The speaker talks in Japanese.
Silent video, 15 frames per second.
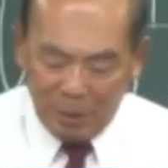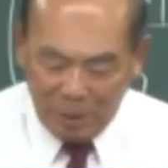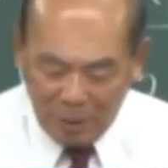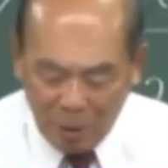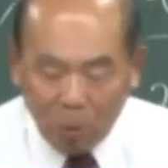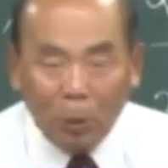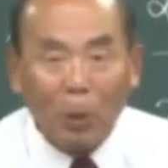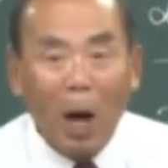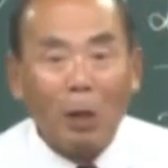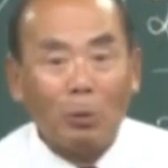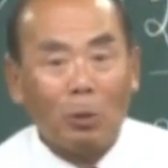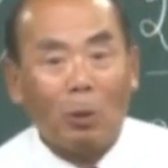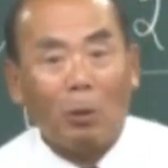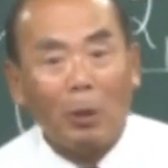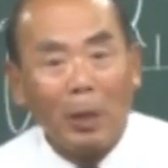日本のある
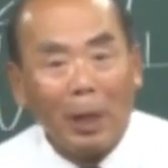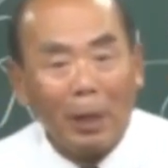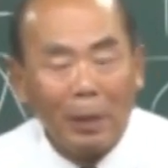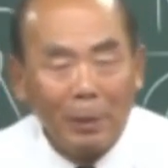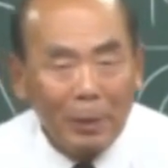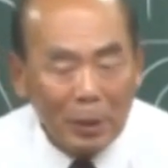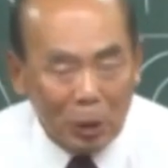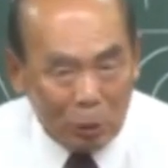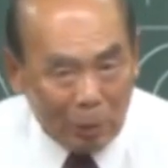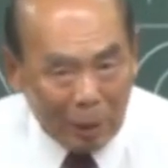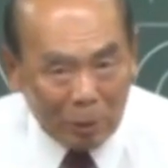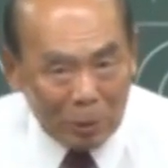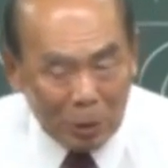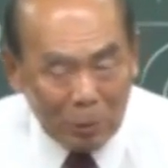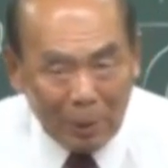ところでユダ
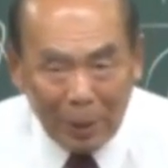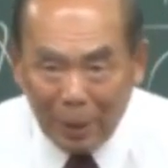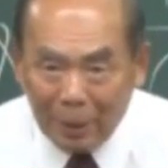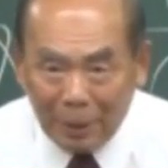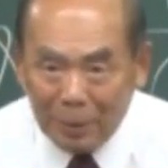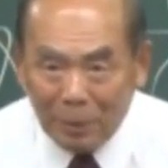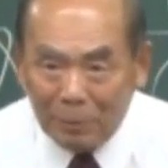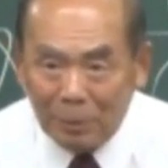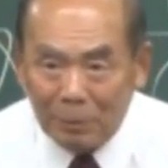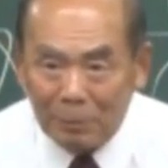の血は流れてる